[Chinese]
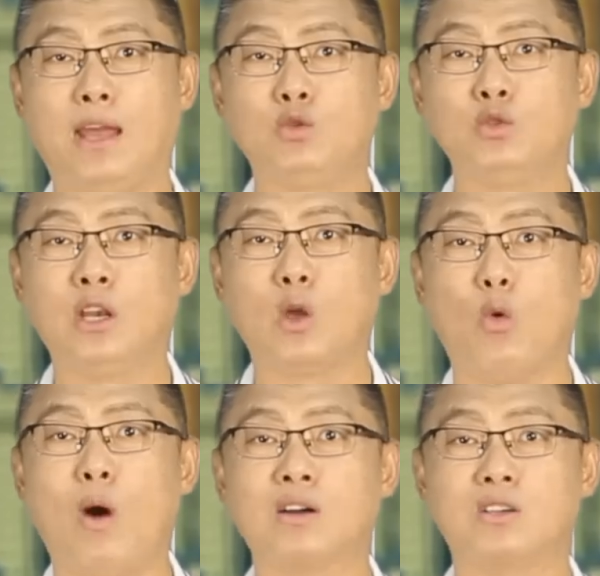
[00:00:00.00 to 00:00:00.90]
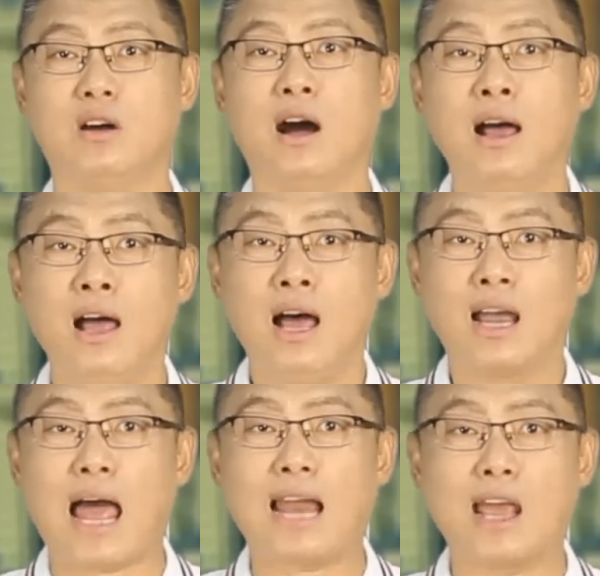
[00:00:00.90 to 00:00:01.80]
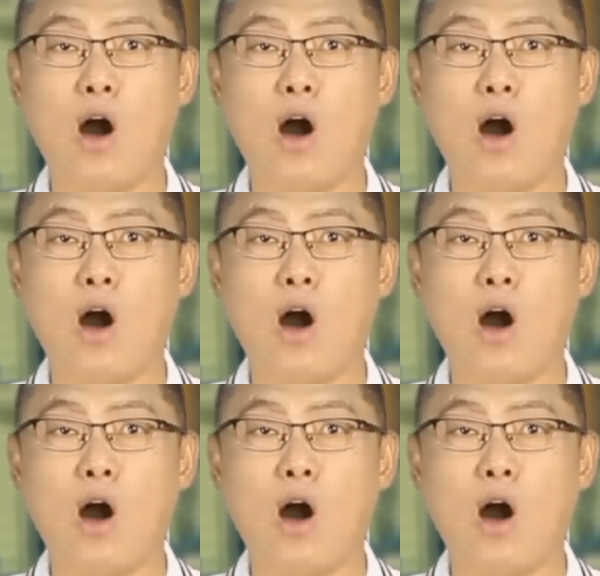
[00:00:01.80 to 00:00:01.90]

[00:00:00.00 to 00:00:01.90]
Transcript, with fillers: 白军流亡者拉里